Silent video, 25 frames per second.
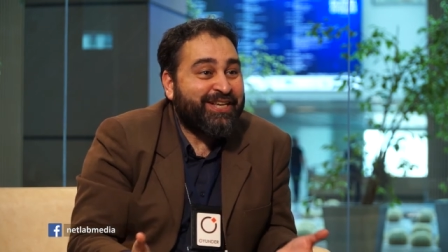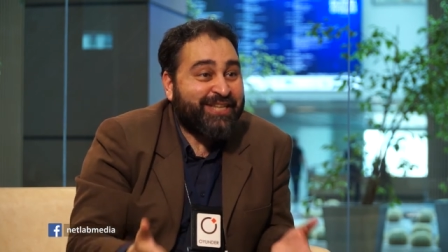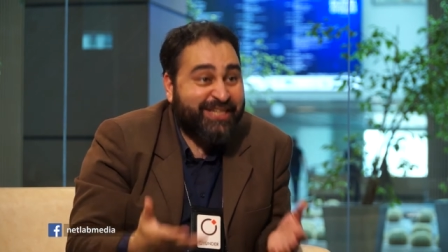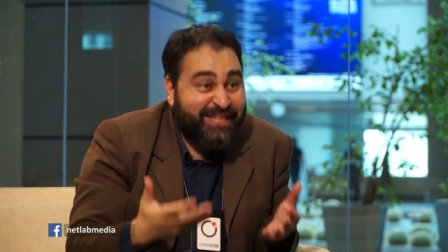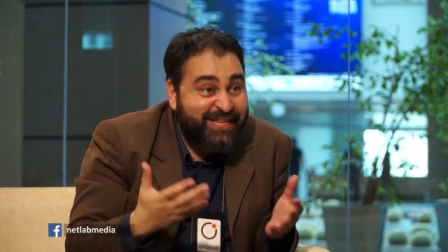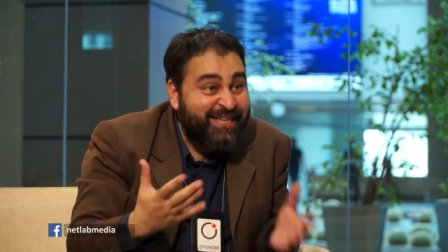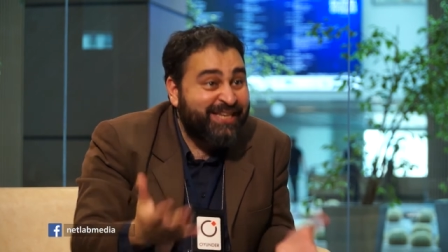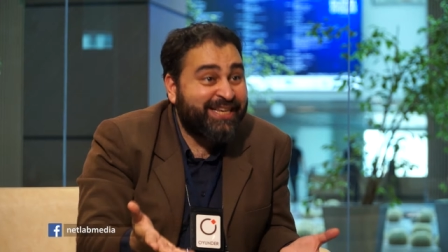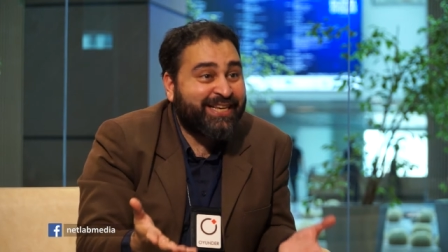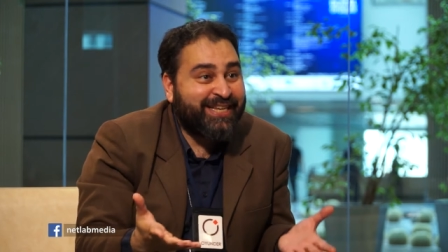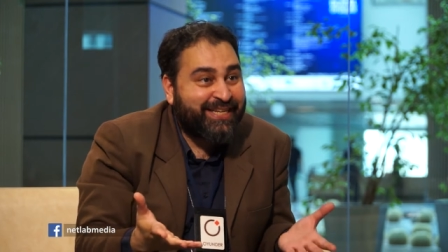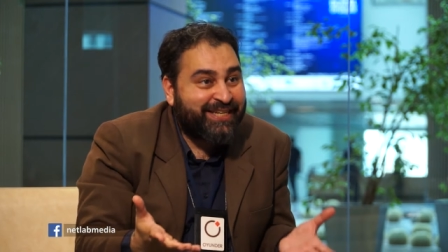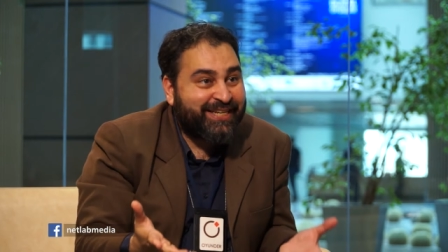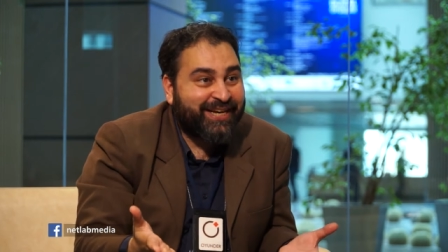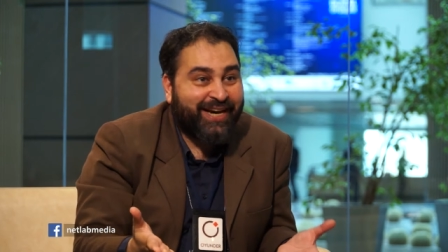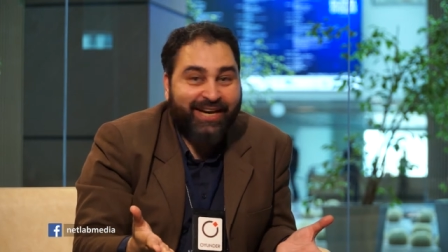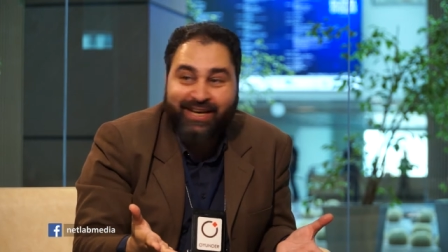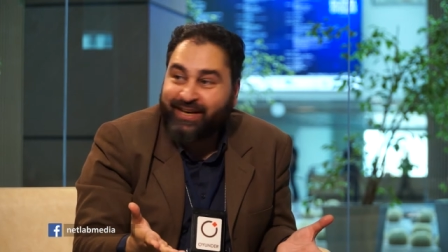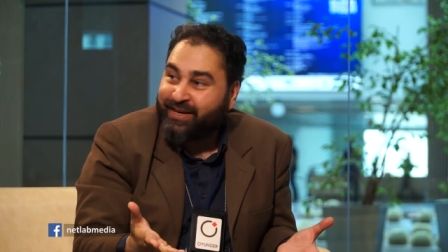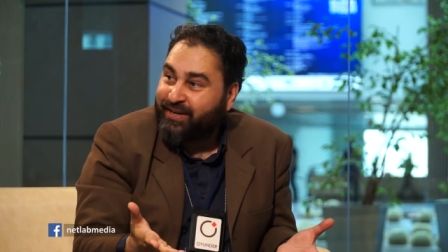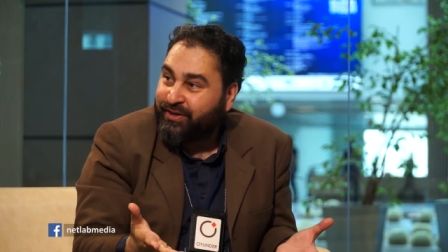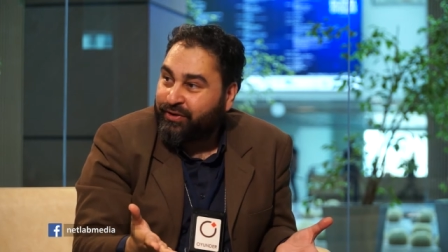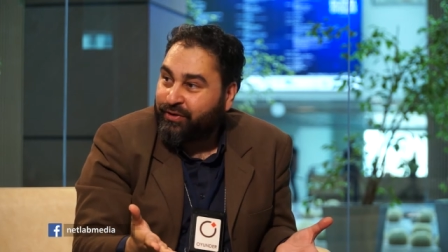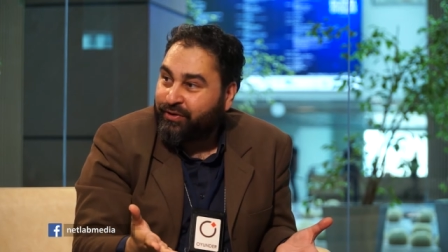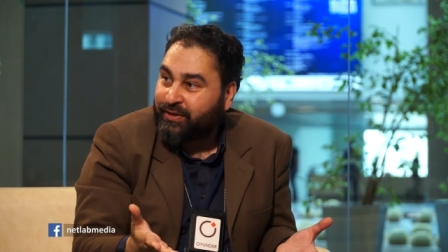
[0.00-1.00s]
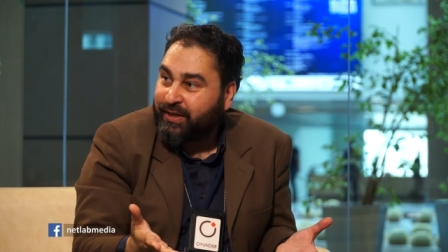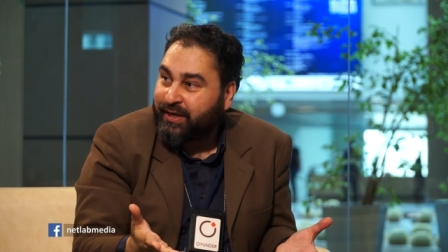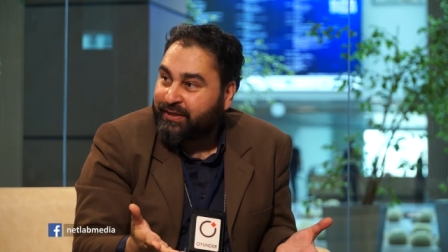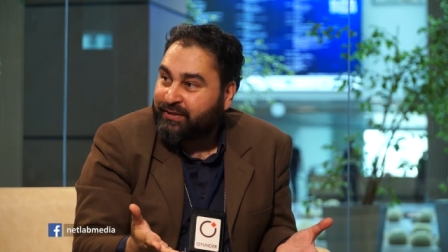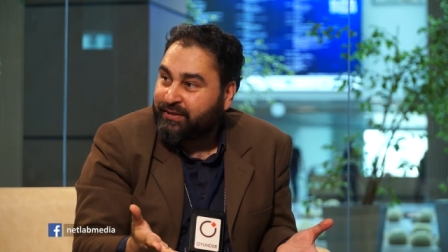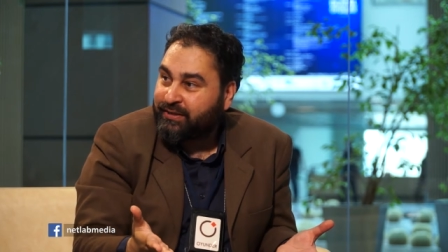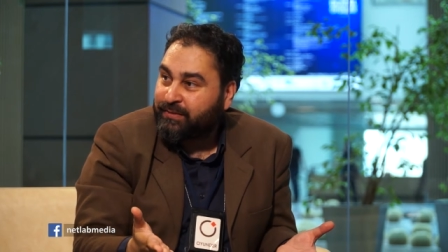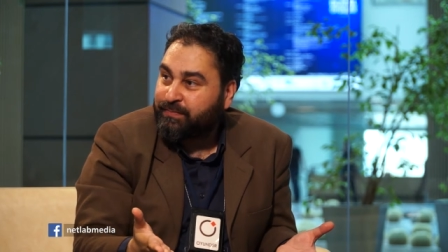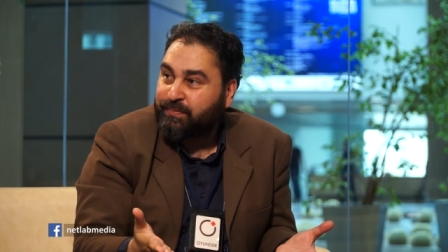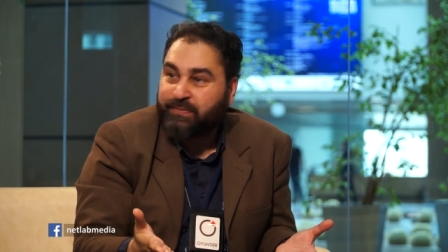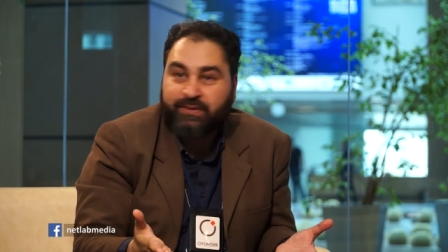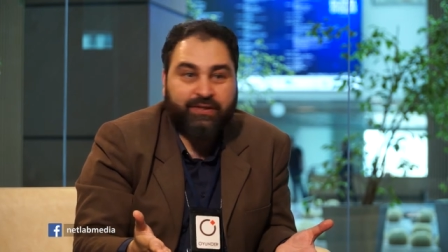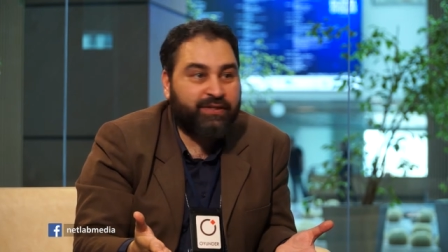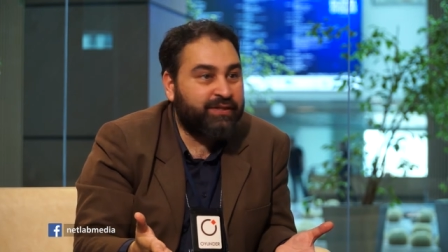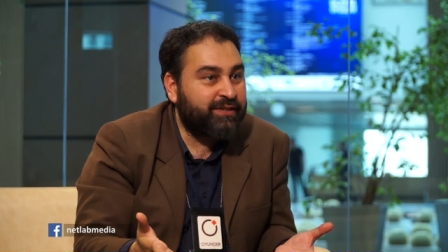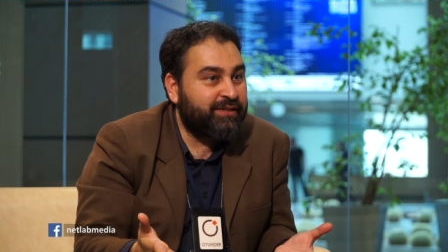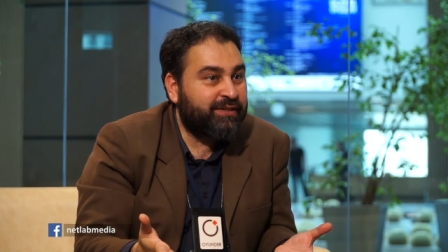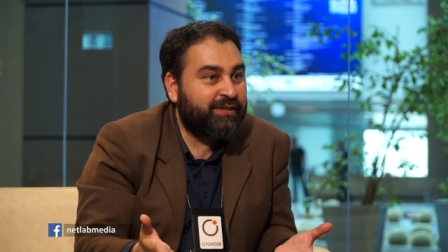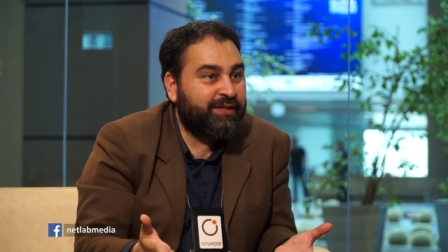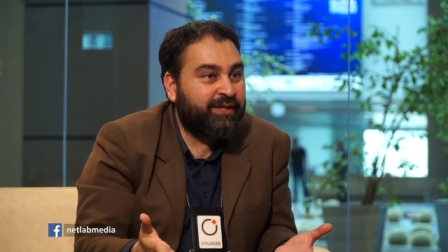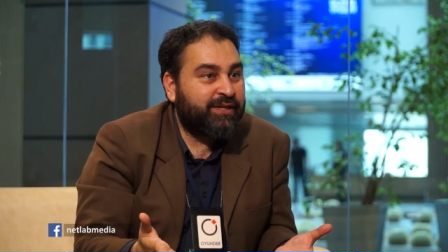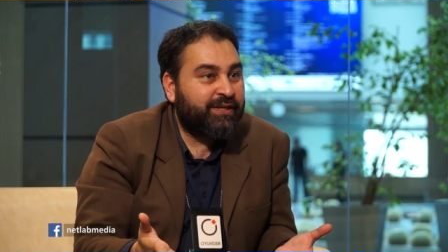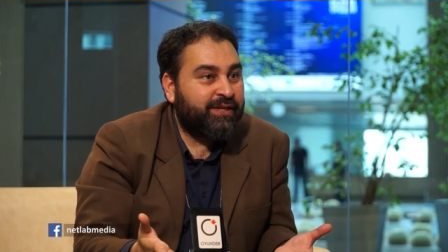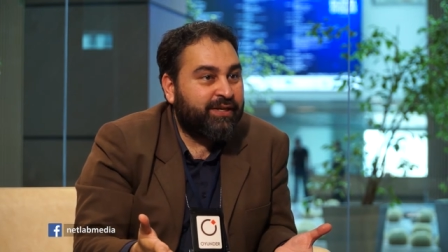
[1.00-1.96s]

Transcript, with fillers: İyi hikaye arıyorlar. Tıpkı